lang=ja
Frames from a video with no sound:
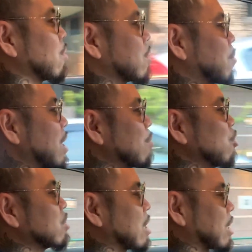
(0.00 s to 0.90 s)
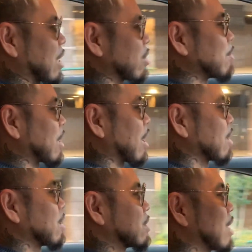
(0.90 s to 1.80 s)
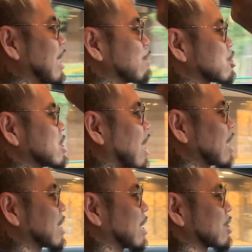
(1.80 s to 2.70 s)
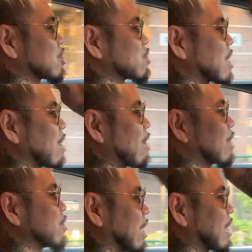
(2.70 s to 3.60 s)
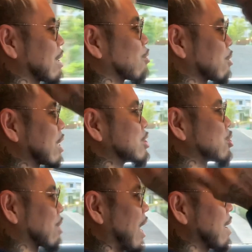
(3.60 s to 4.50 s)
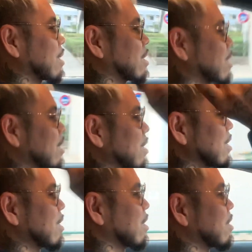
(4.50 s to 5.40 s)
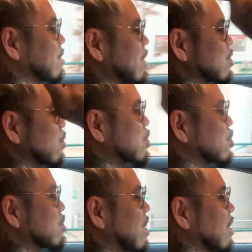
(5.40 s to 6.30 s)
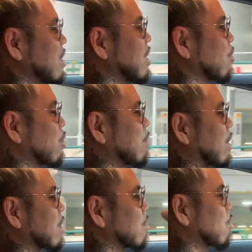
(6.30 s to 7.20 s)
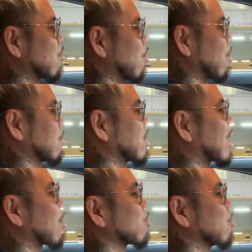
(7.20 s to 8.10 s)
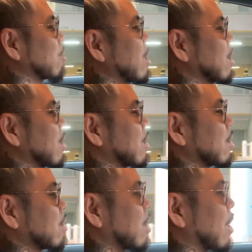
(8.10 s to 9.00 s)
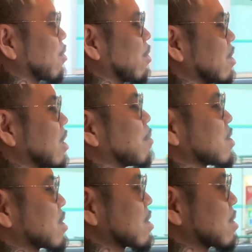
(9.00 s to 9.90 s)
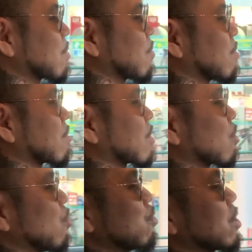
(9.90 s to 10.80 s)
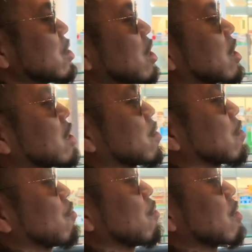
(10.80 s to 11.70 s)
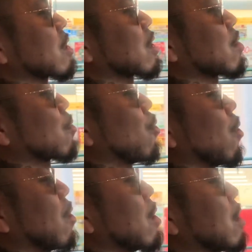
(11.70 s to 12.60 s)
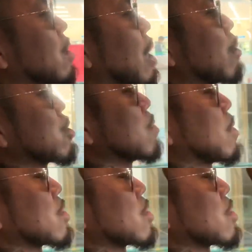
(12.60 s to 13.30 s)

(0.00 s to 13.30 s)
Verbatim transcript: 前向いてんだけど今ね、流れ星流れたなって瞬間がわかるんだよね、この天井で。で、その瞬間に、俺今、こう、願い事をね、言います。こう運転してて、こう、流れ星、まあ、